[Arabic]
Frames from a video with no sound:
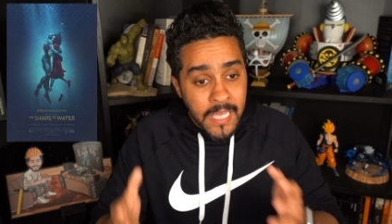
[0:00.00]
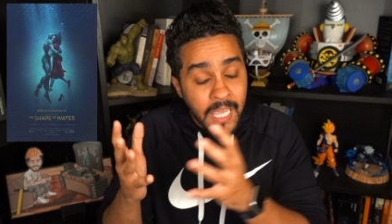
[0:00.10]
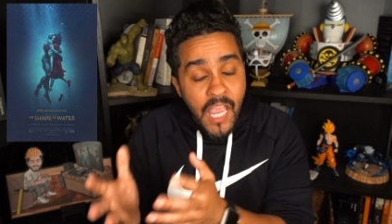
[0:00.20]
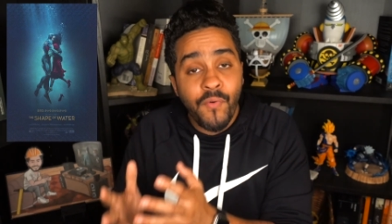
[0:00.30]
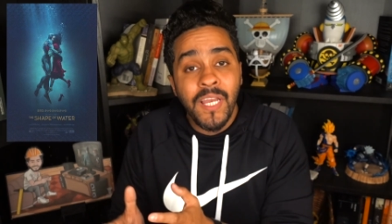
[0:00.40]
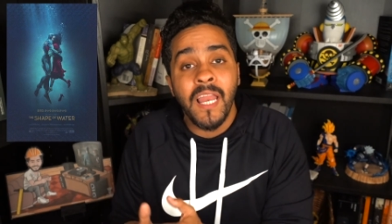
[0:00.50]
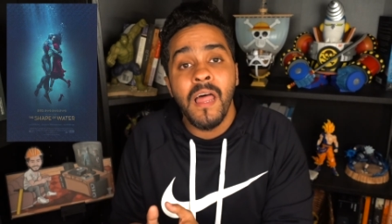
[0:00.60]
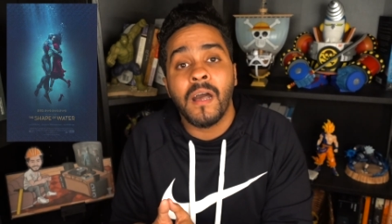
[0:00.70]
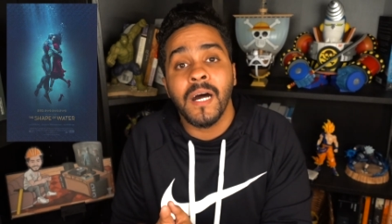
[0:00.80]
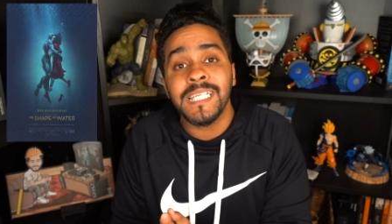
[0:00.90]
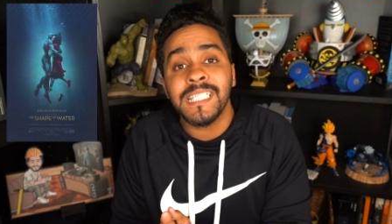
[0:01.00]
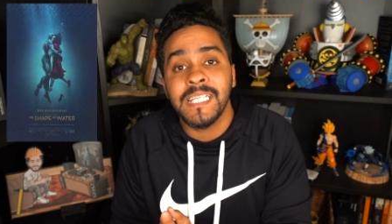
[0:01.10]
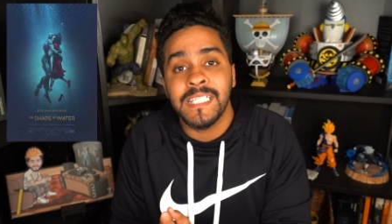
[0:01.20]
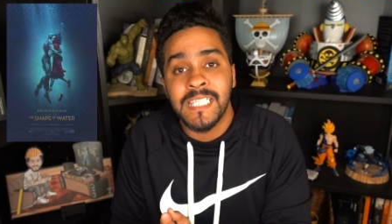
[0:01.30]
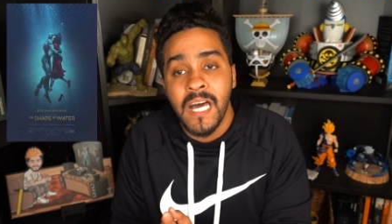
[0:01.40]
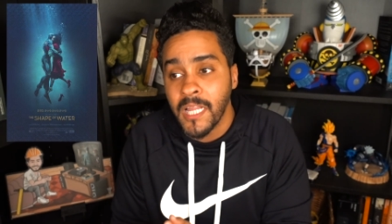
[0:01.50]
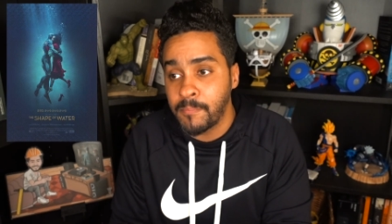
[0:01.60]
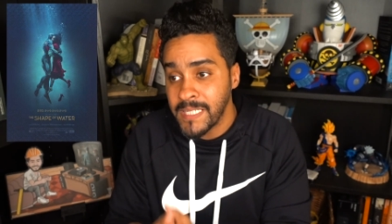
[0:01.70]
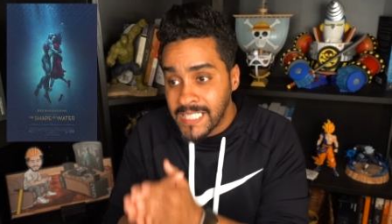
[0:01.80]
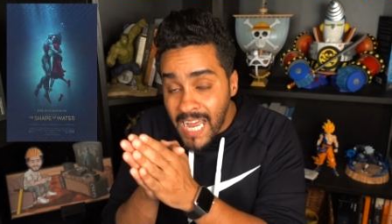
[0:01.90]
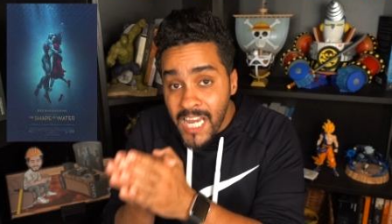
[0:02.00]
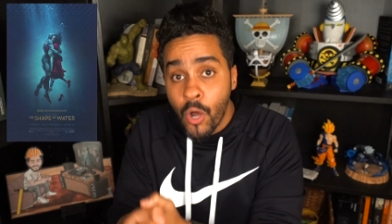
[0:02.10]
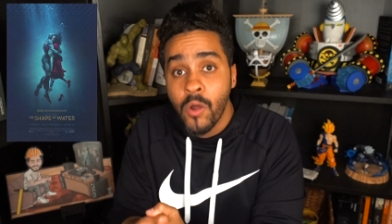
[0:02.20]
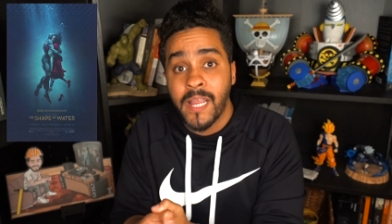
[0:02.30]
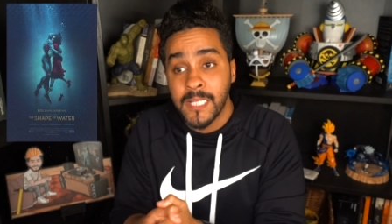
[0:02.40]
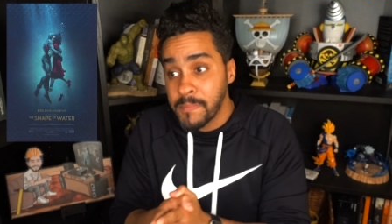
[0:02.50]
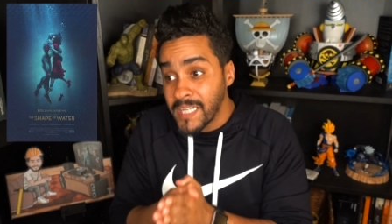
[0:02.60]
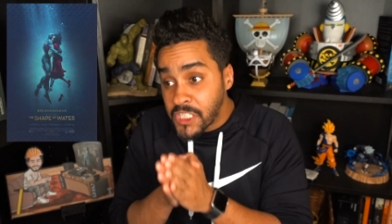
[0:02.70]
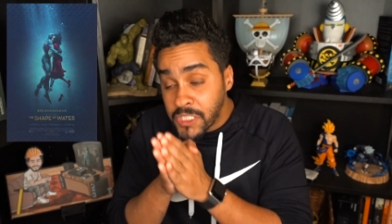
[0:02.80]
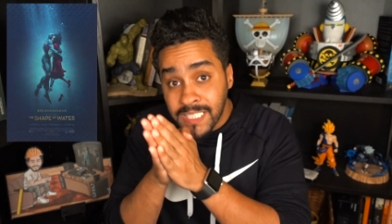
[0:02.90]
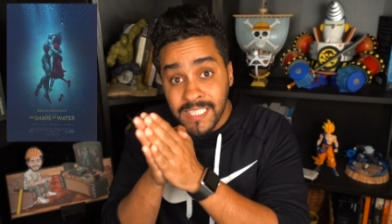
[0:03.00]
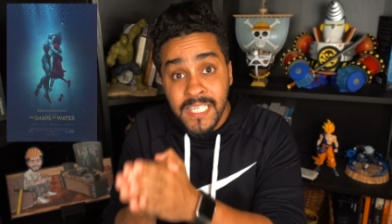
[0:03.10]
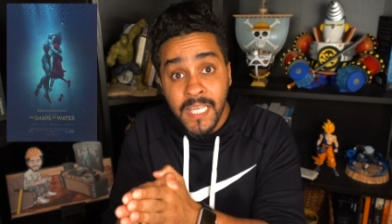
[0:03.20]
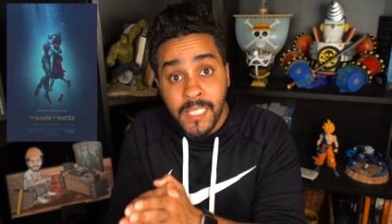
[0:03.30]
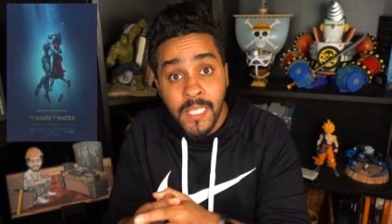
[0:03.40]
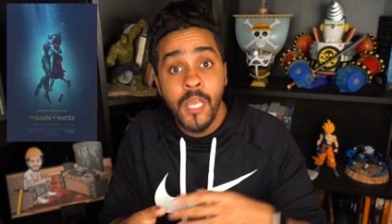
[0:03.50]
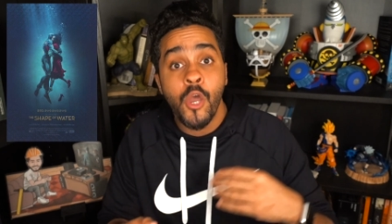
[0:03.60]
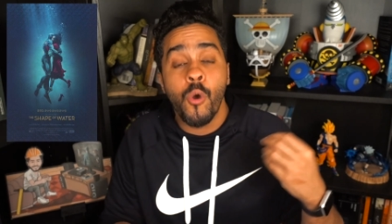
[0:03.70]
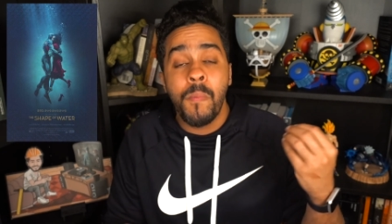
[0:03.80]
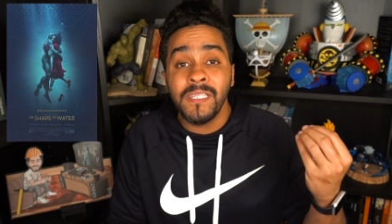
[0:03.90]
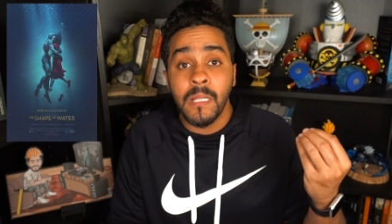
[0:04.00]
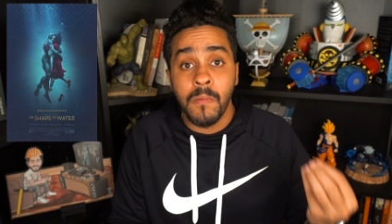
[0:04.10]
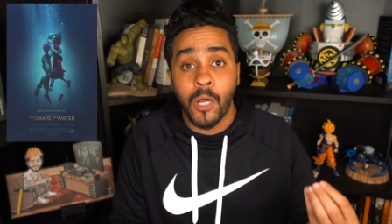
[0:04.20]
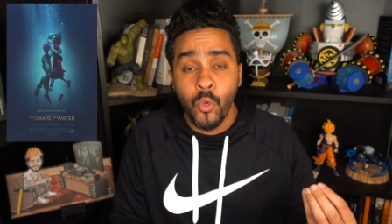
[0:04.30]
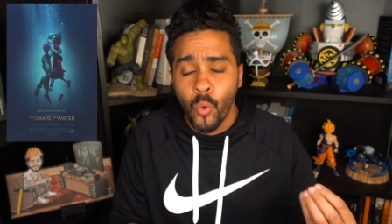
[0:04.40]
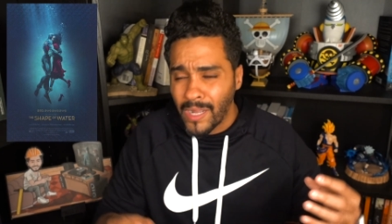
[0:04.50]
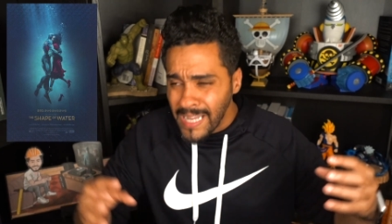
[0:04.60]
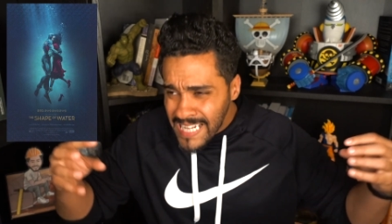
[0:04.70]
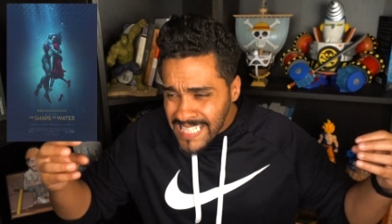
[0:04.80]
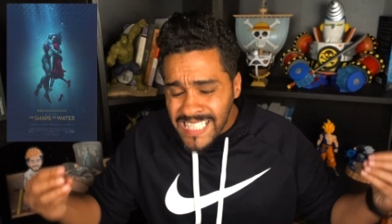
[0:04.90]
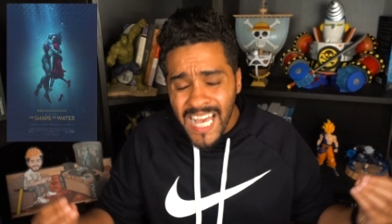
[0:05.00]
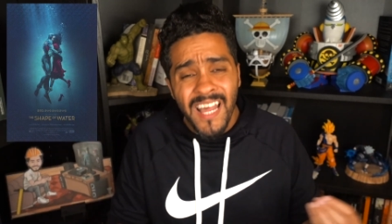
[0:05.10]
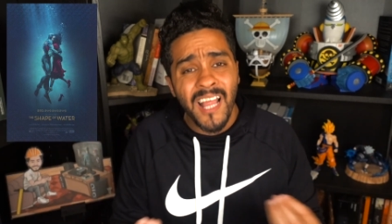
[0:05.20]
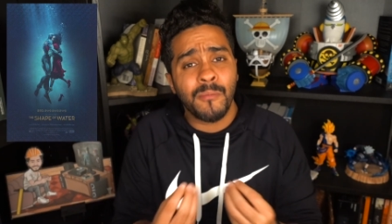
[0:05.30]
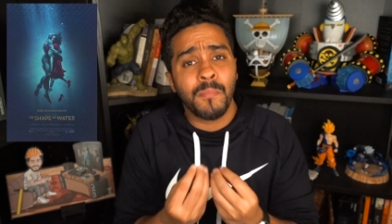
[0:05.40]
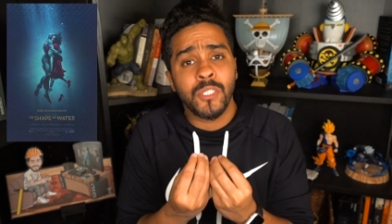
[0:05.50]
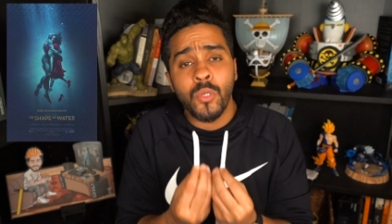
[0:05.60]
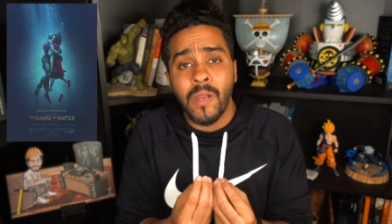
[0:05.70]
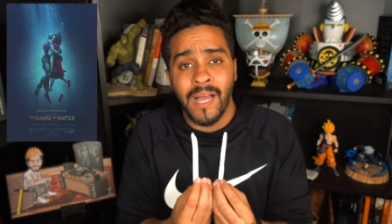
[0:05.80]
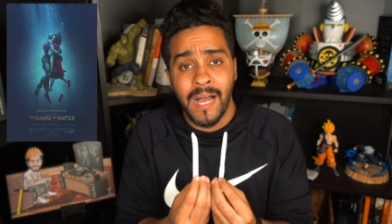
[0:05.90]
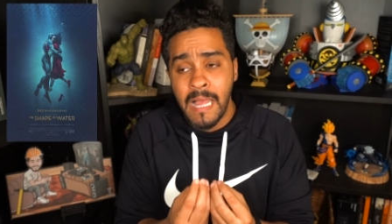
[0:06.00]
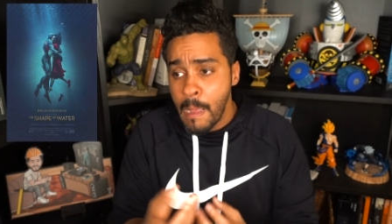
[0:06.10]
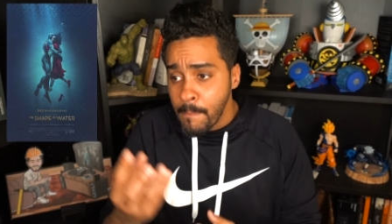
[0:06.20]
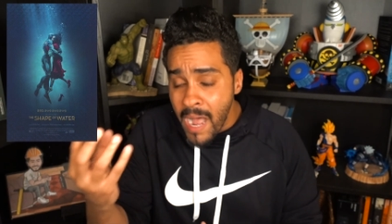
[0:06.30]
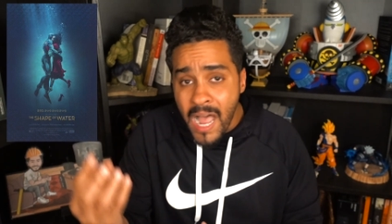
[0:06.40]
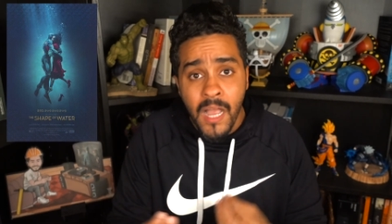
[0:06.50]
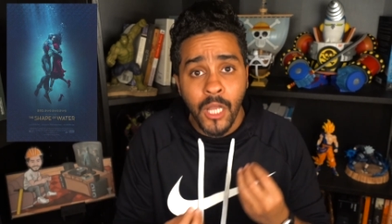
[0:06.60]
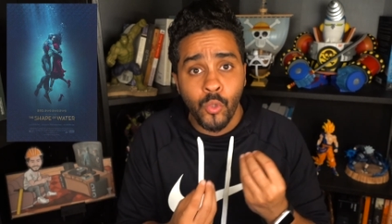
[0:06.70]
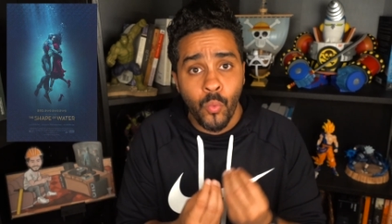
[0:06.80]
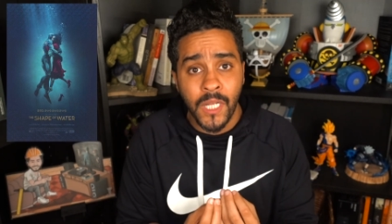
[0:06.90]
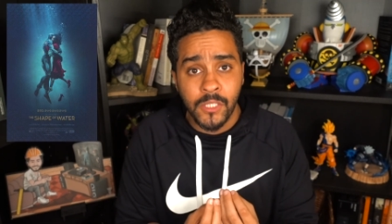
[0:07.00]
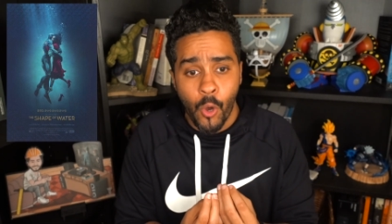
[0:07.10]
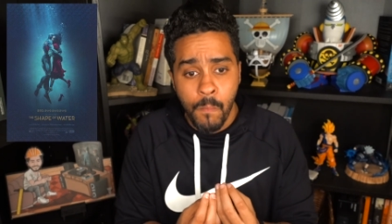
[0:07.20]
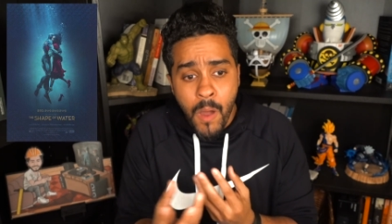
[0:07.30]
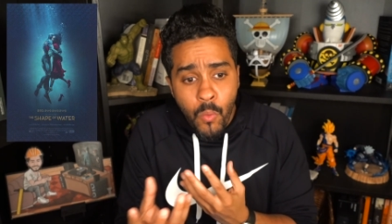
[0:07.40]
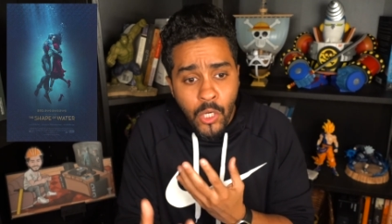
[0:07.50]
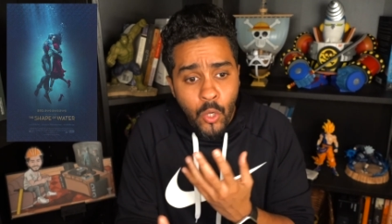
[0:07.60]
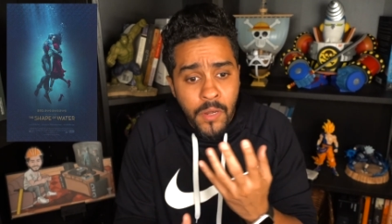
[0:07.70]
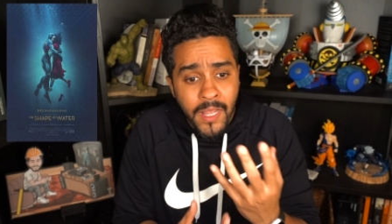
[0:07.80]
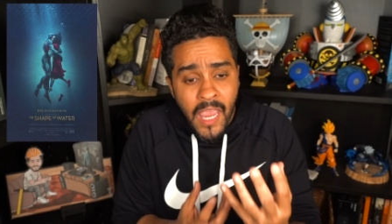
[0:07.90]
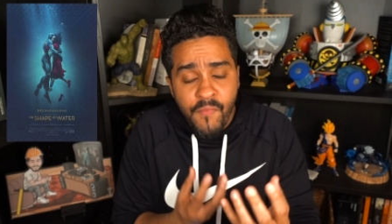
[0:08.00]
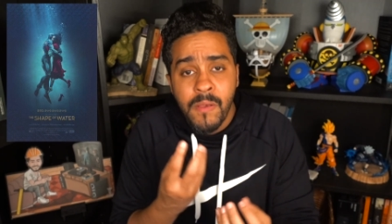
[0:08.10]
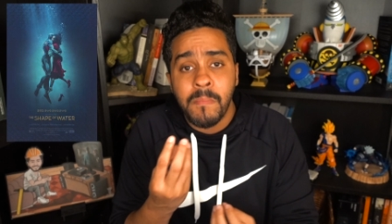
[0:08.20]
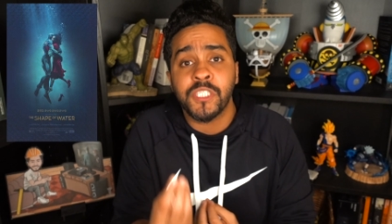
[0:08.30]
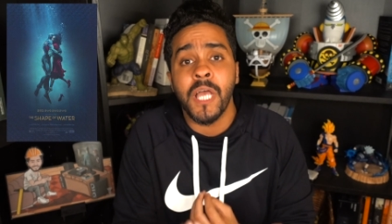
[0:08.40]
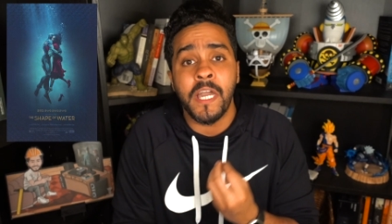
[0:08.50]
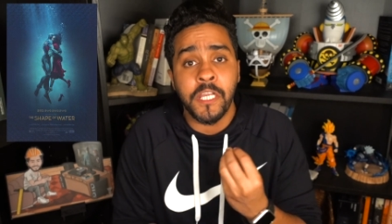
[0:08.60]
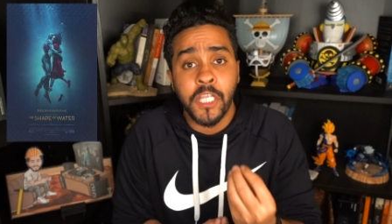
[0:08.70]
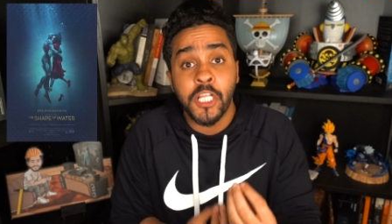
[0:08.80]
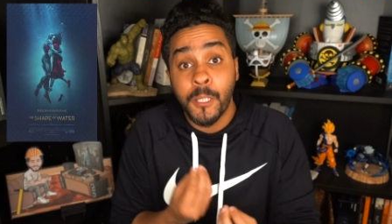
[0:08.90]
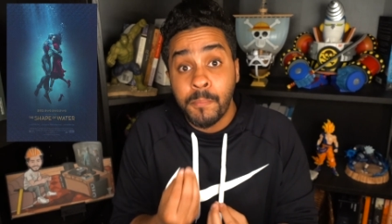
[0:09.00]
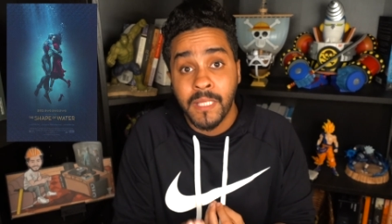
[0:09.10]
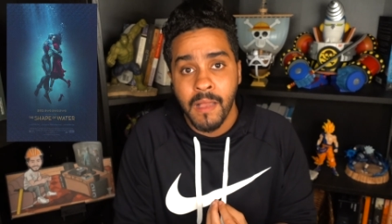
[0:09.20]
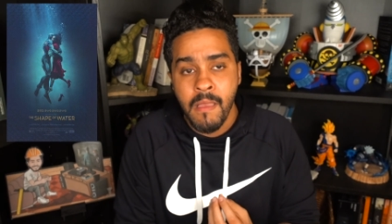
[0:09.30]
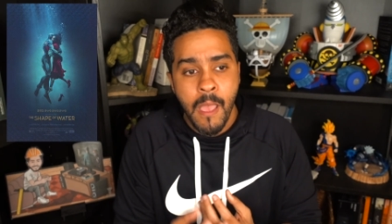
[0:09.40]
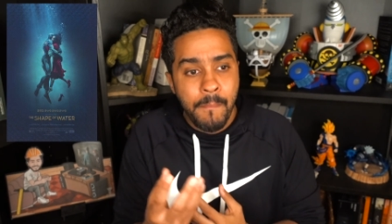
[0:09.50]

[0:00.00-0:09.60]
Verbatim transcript: كيف العلاقة أصلا صارت بين سالي هوكينز بين الشخصية دي وبين المخلوق صارت بسرعة ما أخذوا وقتهم ما ورونا كيف المشاعر دي تبدأ